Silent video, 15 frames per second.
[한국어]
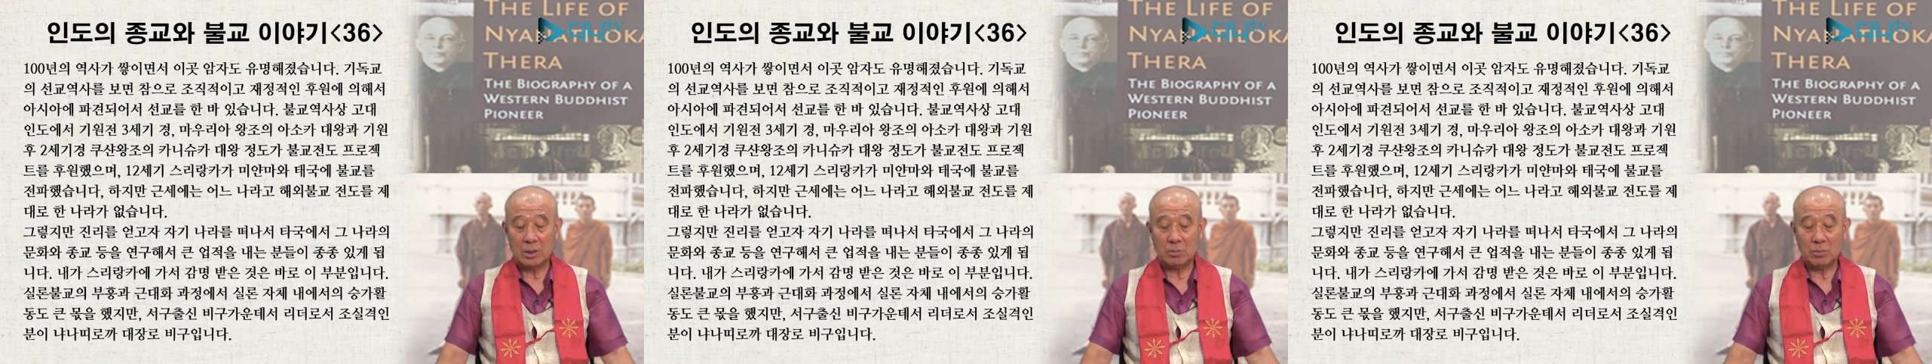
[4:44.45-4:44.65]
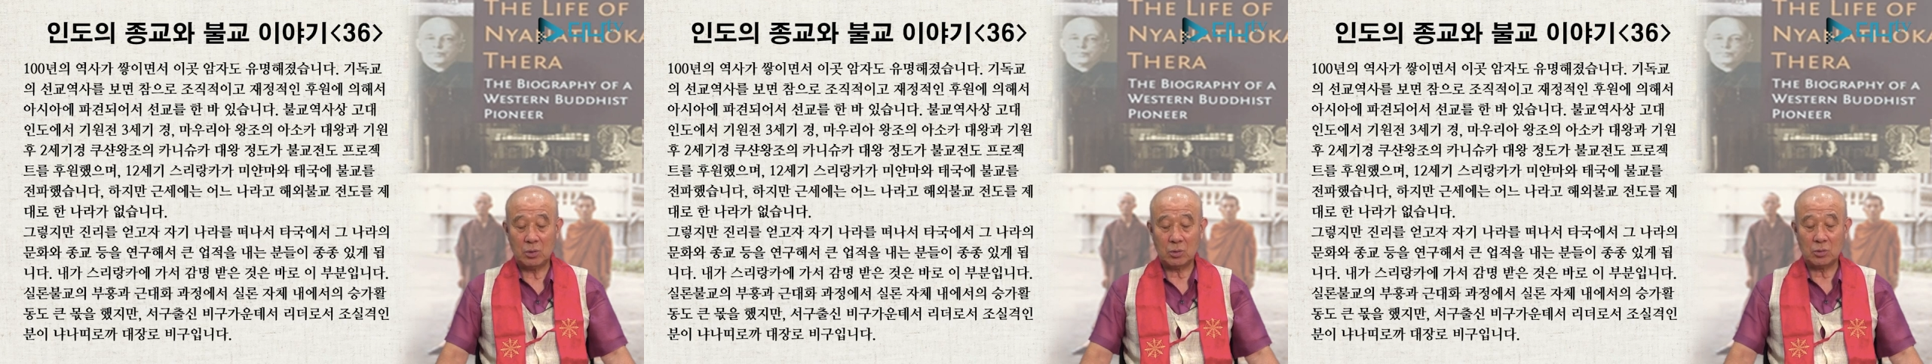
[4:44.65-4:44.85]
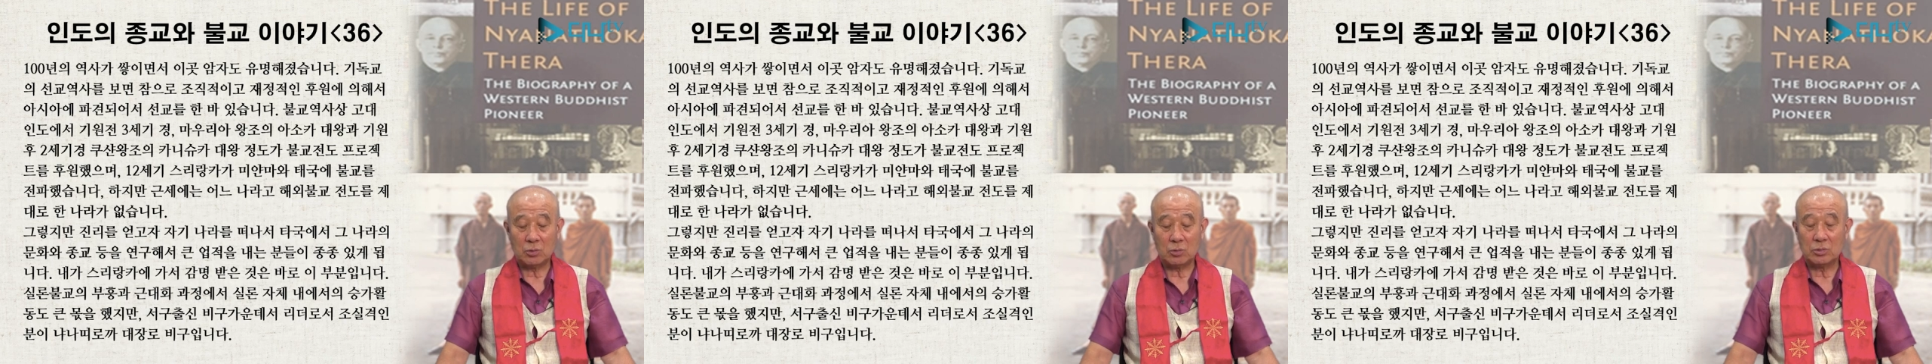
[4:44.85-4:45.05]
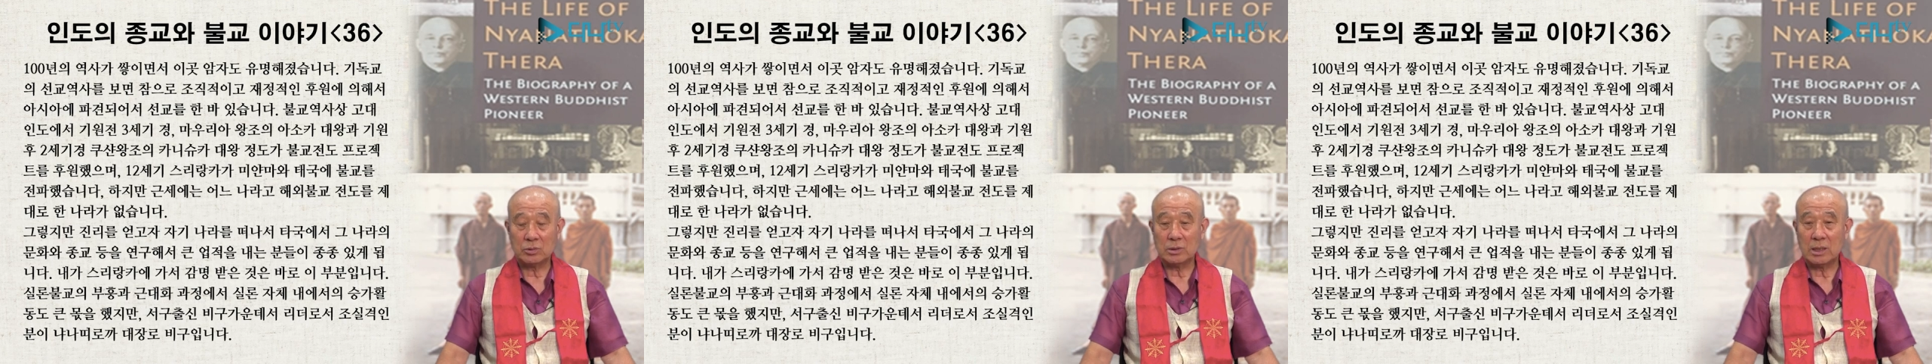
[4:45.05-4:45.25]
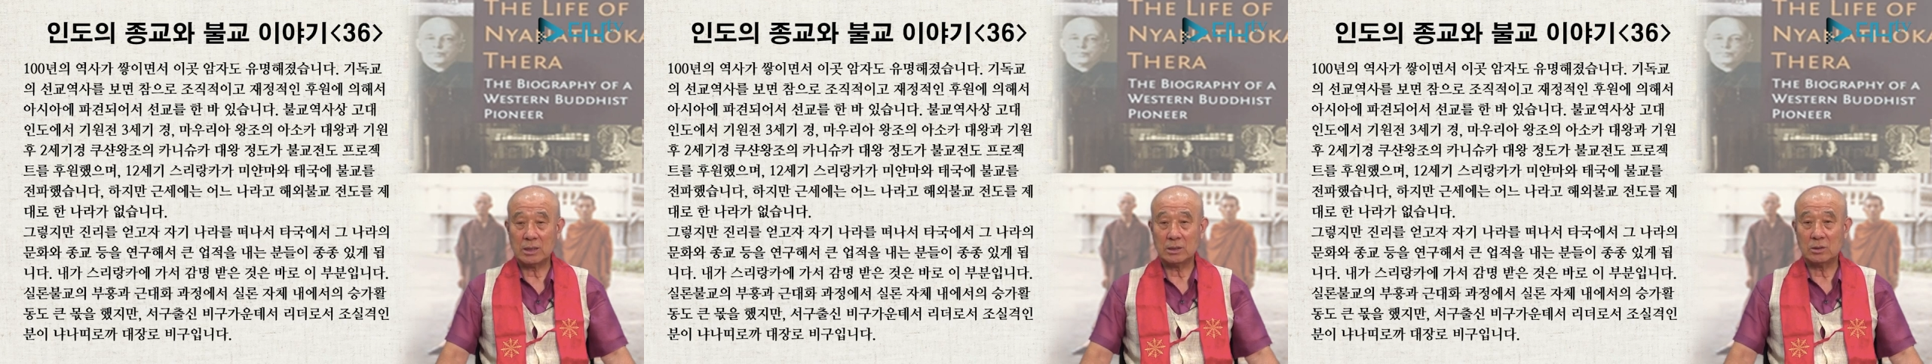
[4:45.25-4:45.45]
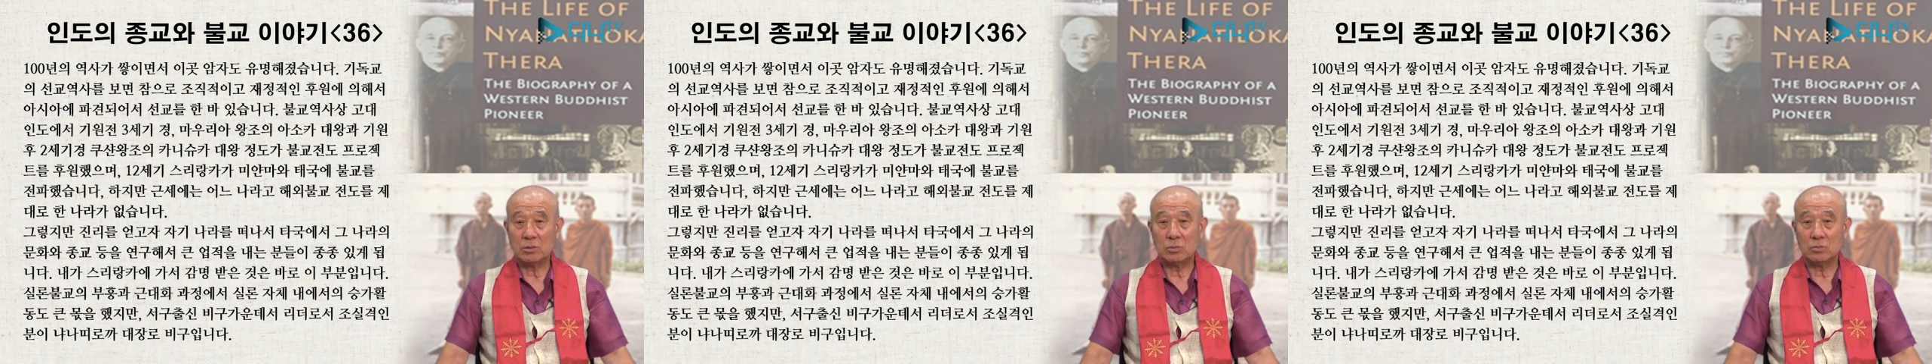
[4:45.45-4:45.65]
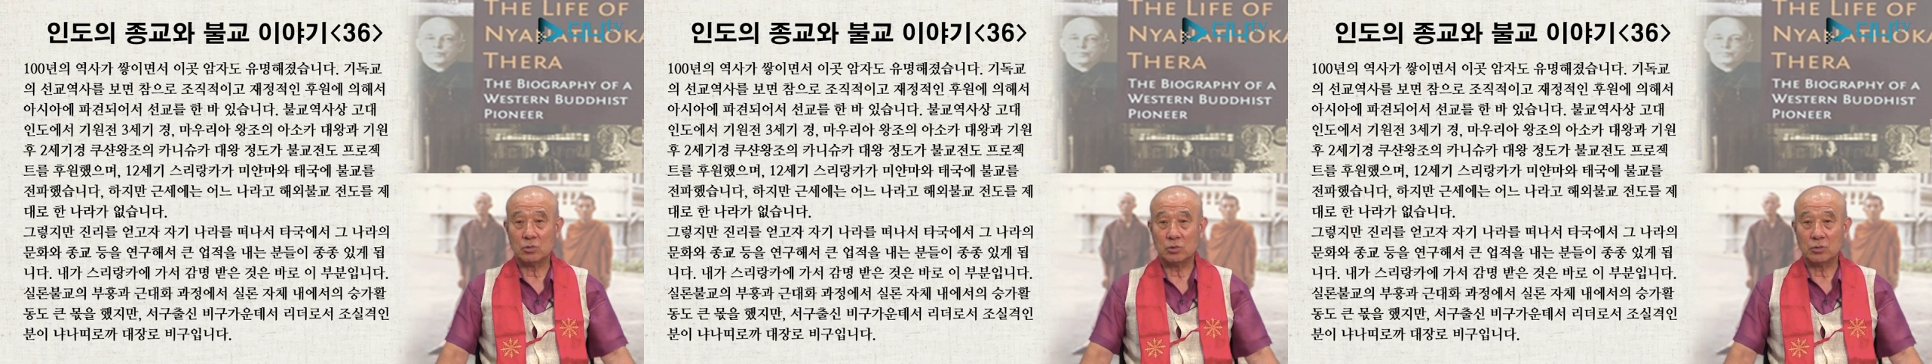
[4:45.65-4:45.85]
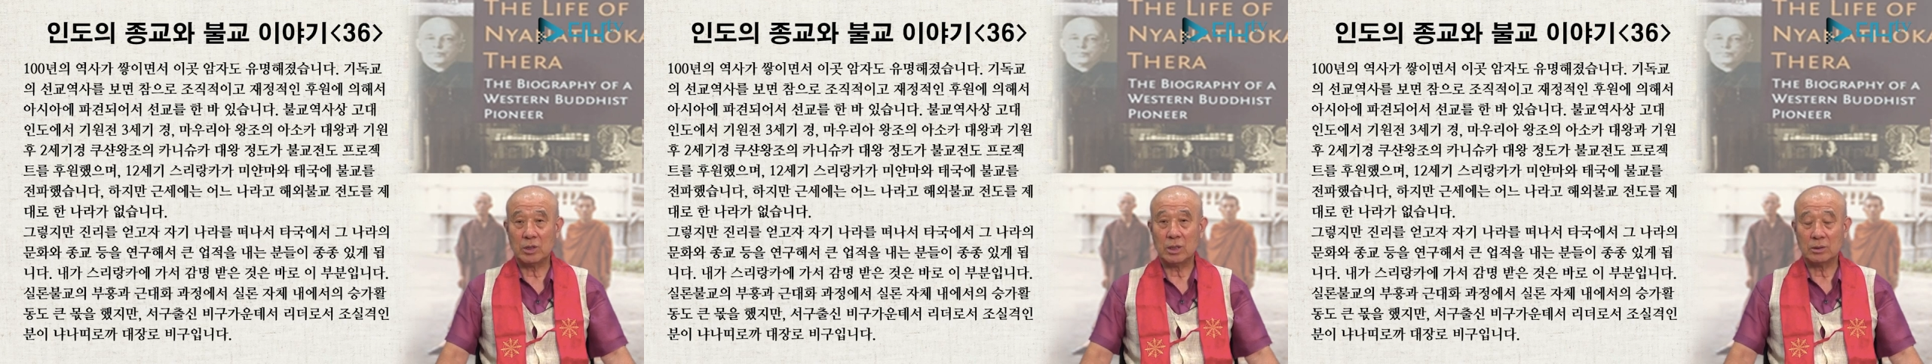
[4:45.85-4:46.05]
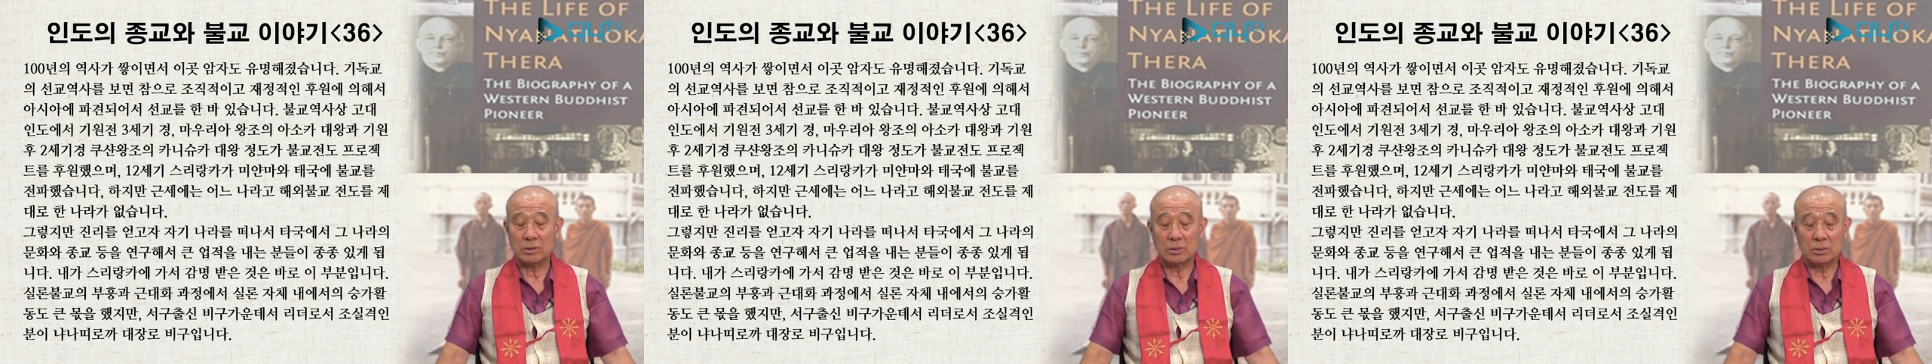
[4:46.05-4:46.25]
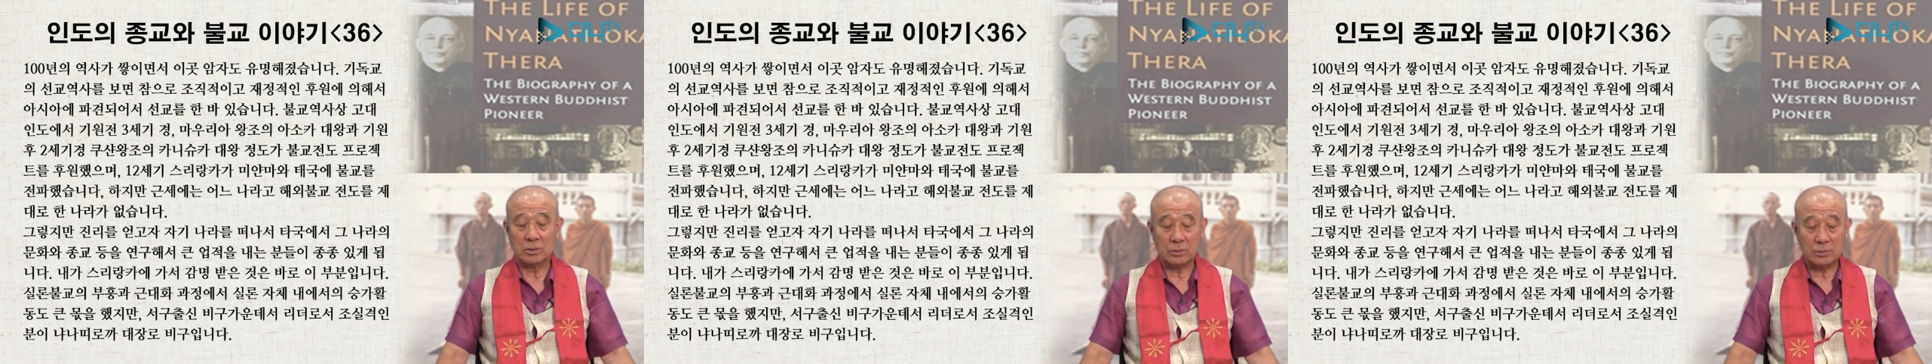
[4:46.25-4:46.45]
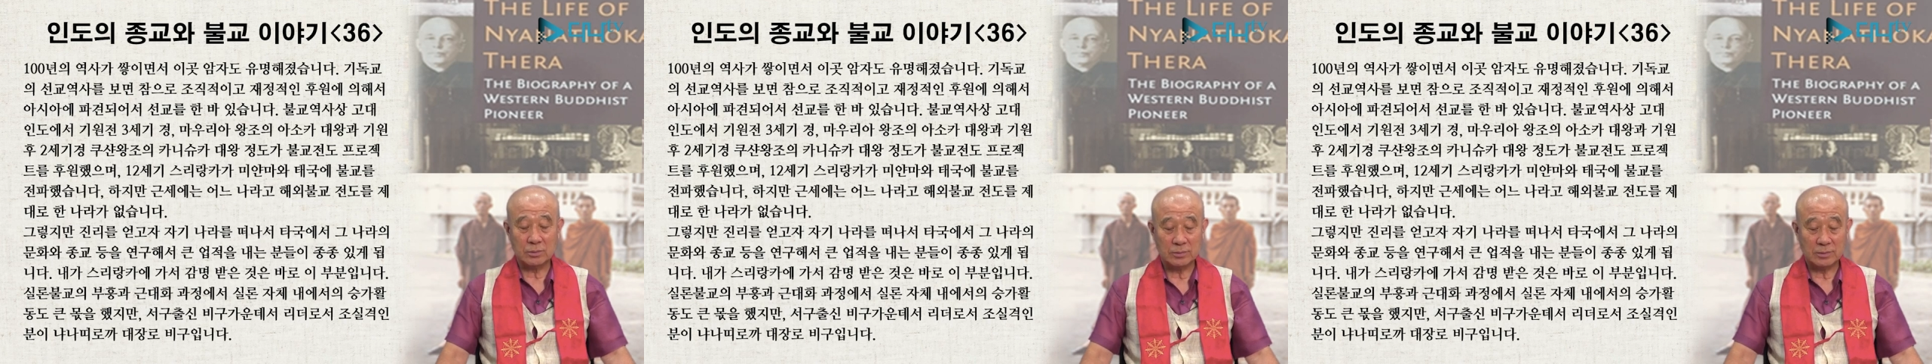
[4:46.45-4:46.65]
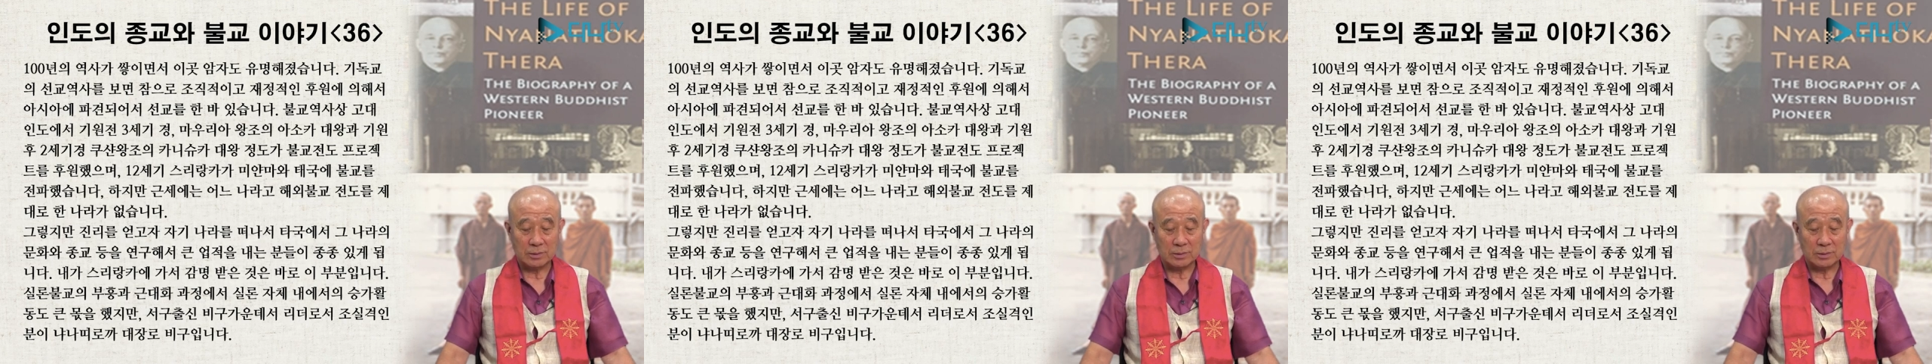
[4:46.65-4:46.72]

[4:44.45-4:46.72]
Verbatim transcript: 포교도 사실 좀 중요하거든요.